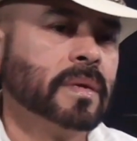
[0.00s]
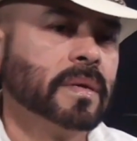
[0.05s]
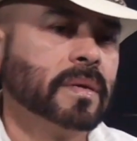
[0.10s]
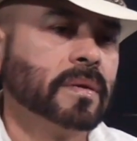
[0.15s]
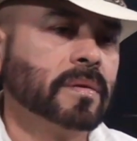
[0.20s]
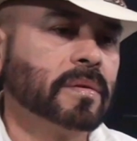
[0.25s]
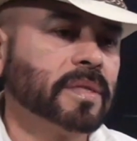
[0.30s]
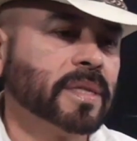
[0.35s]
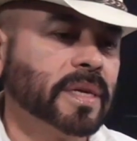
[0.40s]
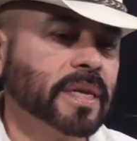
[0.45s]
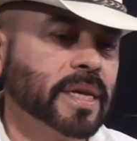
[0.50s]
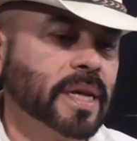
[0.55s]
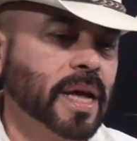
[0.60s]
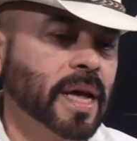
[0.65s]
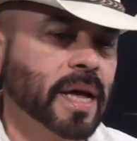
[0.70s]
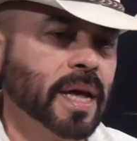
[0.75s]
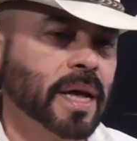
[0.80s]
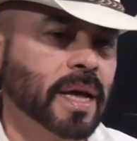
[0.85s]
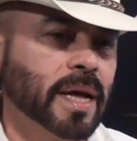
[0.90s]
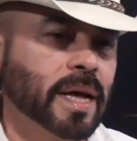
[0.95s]
no
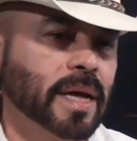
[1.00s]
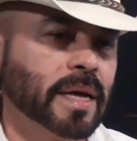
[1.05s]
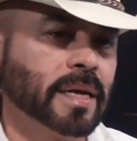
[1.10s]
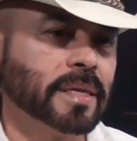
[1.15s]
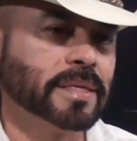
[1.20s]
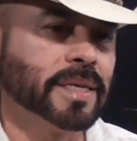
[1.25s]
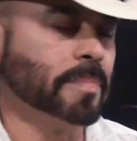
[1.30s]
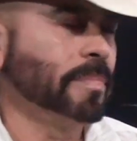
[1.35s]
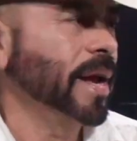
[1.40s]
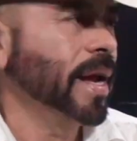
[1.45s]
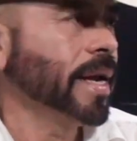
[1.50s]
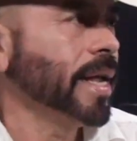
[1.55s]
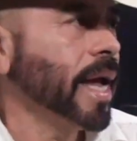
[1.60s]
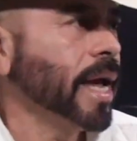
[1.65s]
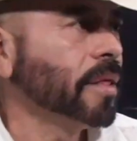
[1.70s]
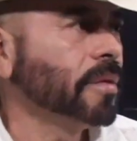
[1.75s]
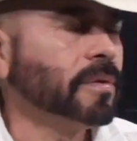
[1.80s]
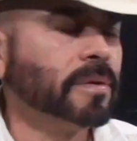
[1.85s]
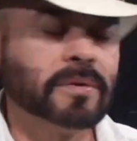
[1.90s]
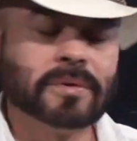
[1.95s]
tenía ya
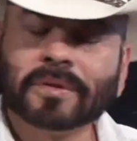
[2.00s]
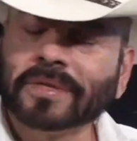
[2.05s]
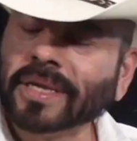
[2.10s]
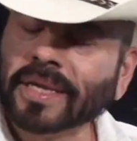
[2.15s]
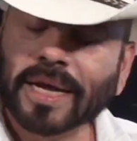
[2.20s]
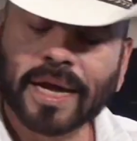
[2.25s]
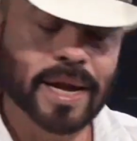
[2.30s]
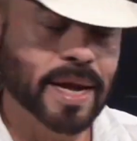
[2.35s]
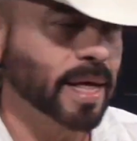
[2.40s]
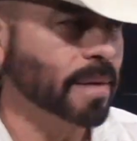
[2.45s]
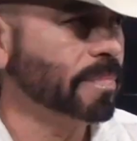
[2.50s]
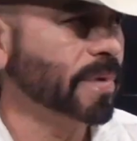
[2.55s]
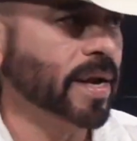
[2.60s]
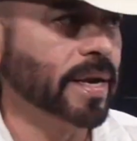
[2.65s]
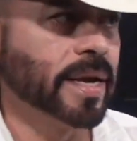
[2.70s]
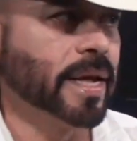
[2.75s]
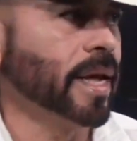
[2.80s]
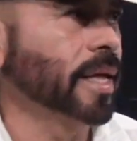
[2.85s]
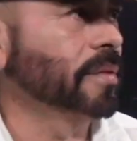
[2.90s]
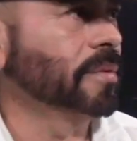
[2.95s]
planeado, no tenía nada
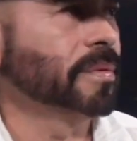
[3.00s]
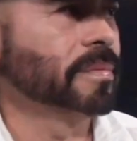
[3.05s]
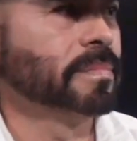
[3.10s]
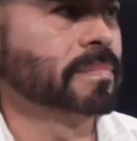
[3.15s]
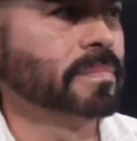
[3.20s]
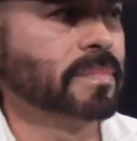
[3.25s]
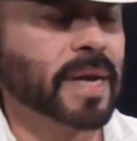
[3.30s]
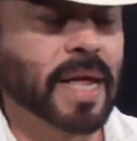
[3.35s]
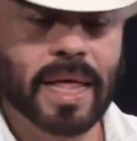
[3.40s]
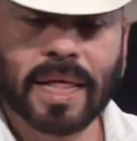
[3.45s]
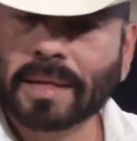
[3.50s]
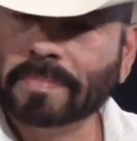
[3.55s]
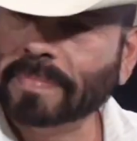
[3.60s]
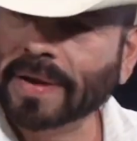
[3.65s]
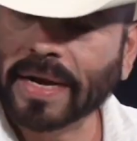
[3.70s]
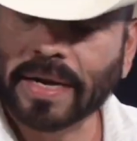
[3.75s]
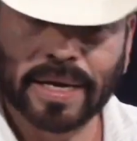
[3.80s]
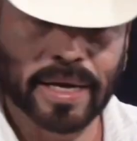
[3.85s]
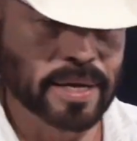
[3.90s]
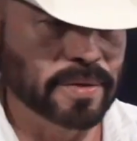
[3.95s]
planeado, nada
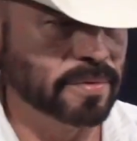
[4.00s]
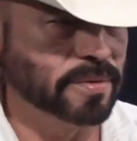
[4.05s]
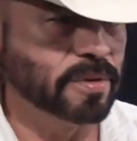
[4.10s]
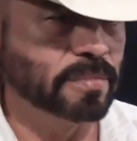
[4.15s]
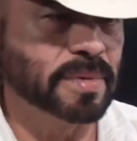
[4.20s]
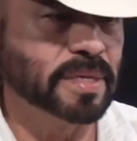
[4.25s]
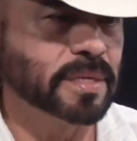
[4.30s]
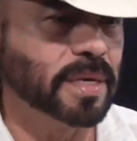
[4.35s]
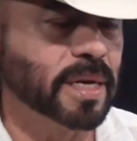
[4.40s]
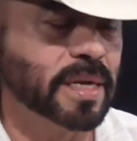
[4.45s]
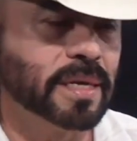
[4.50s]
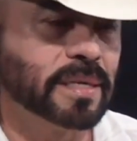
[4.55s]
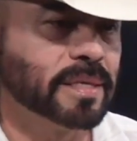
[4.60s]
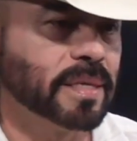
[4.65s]
planeado. Yo me salí de